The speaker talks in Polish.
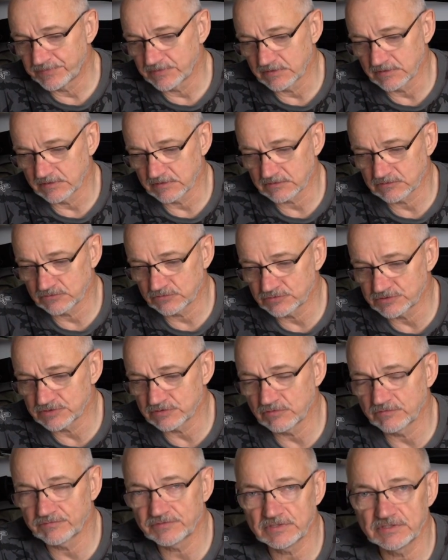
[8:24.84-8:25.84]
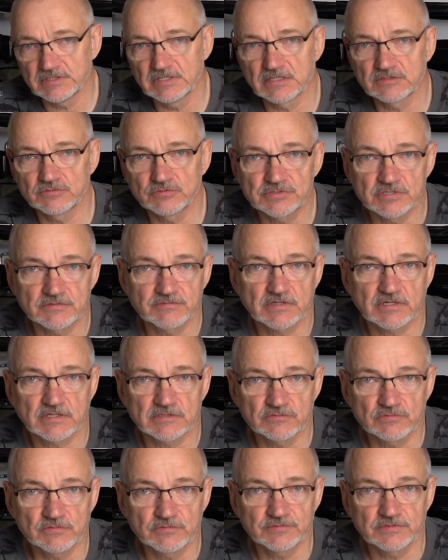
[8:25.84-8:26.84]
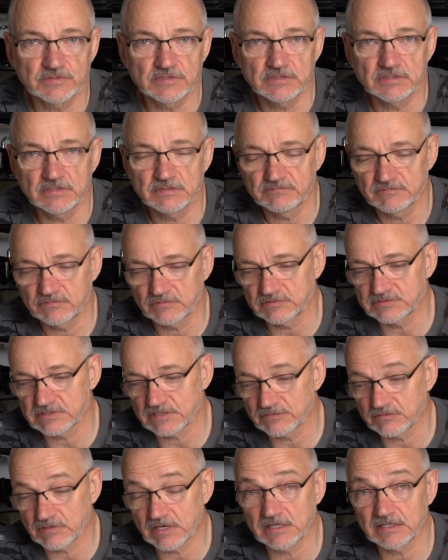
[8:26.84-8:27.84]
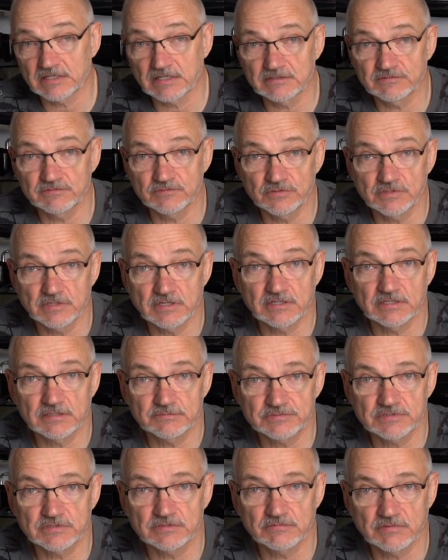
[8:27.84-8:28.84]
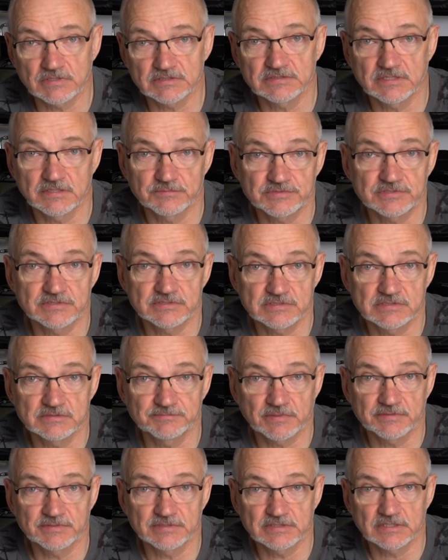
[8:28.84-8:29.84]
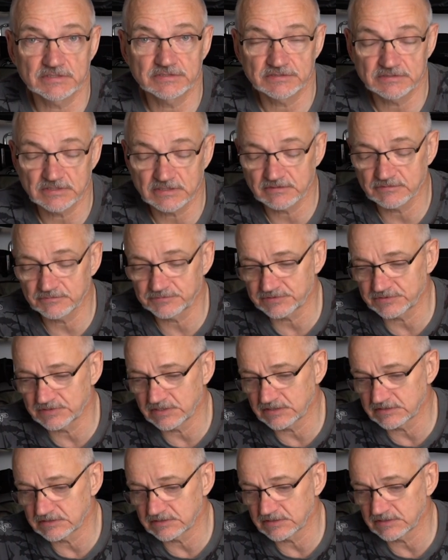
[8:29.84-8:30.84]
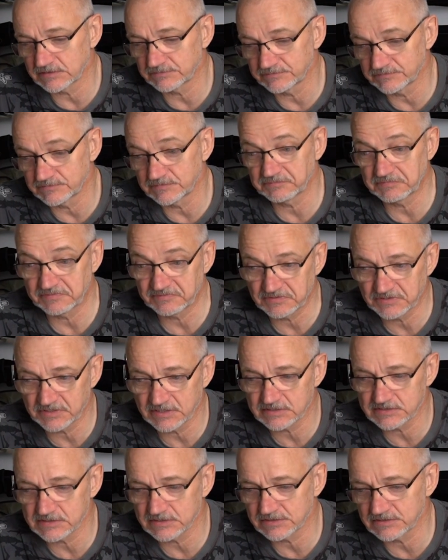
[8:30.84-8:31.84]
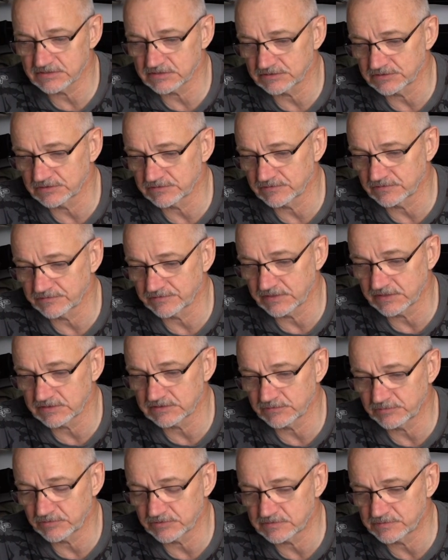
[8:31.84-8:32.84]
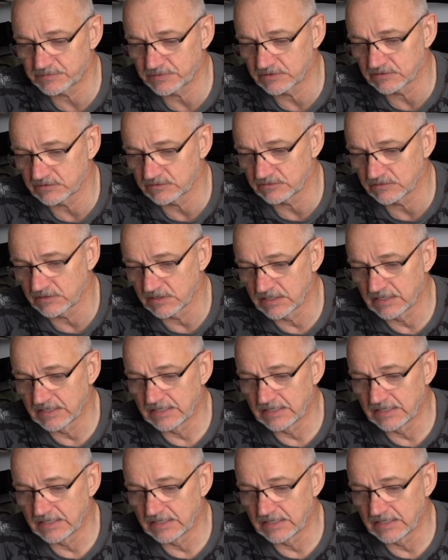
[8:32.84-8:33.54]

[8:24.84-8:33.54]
e, którzy łowili na duże wahadłówki w rodzaju Alga dwójka na przykład, nie wiem czy pamiętacie taką przynętę, no jest jeszcze gdzieś w ofercie Pulspingu,